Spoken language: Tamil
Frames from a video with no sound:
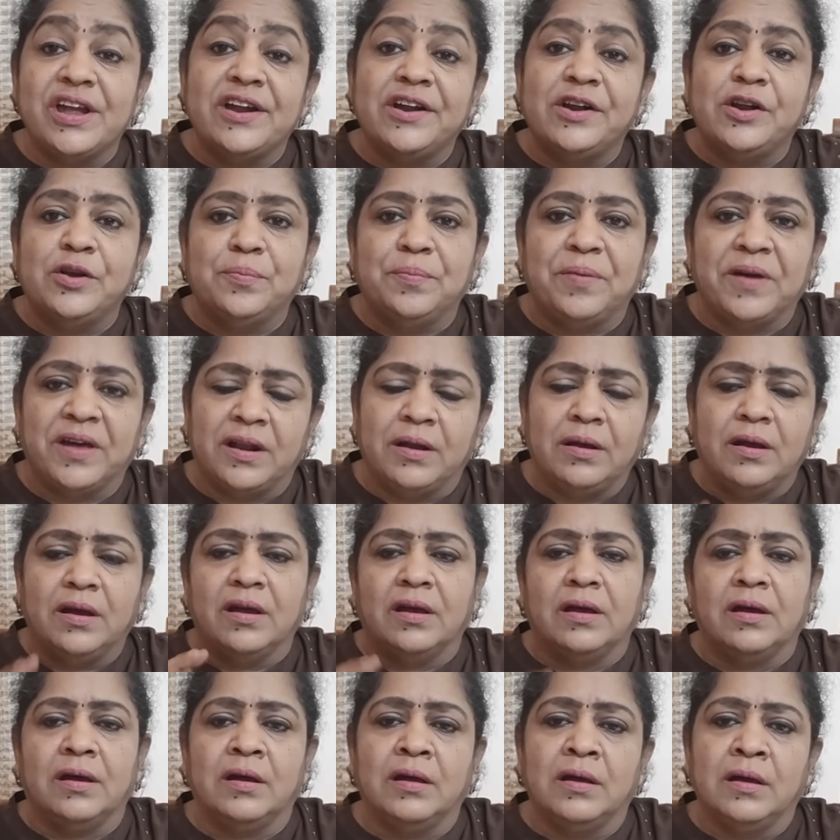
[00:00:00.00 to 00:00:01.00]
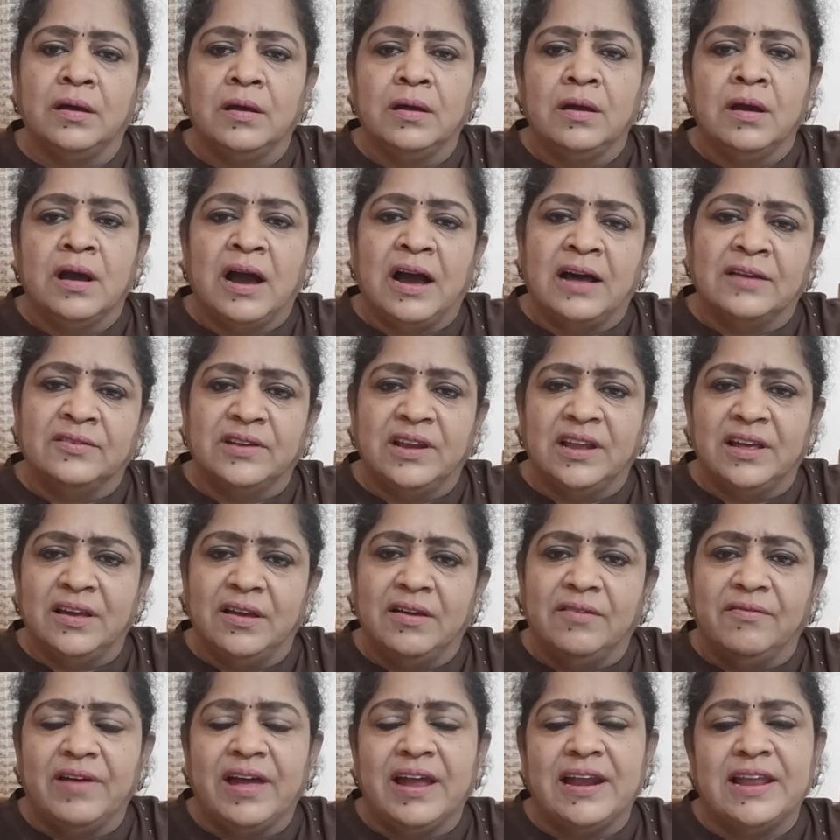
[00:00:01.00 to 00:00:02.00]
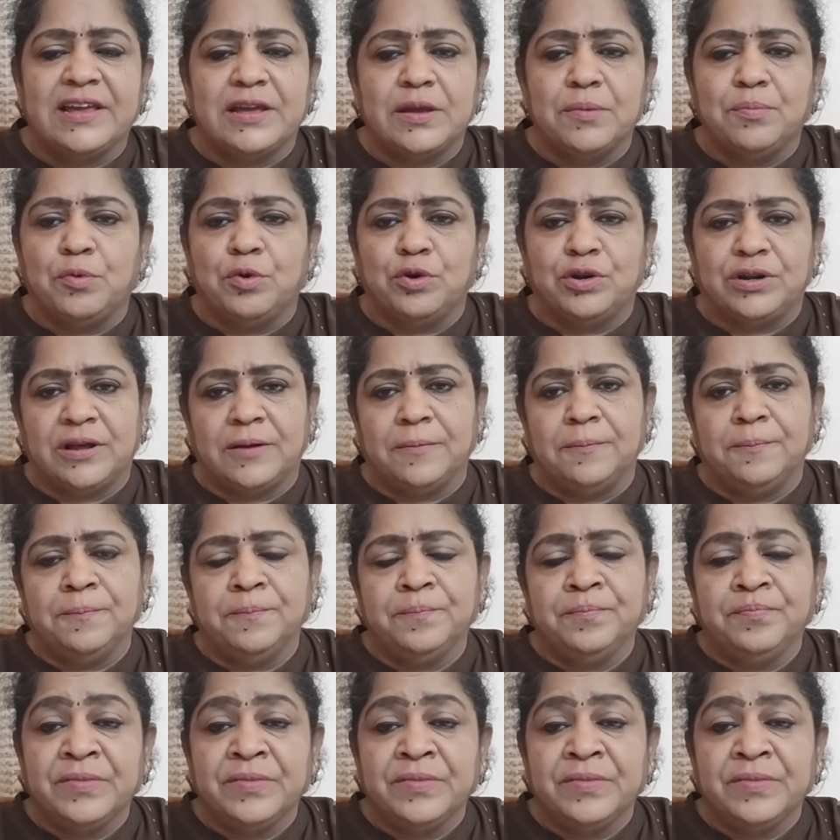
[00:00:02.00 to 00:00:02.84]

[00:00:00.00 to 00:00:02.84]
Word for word: ஏழு பேரை அதில் வேலைக்கு போட்டான்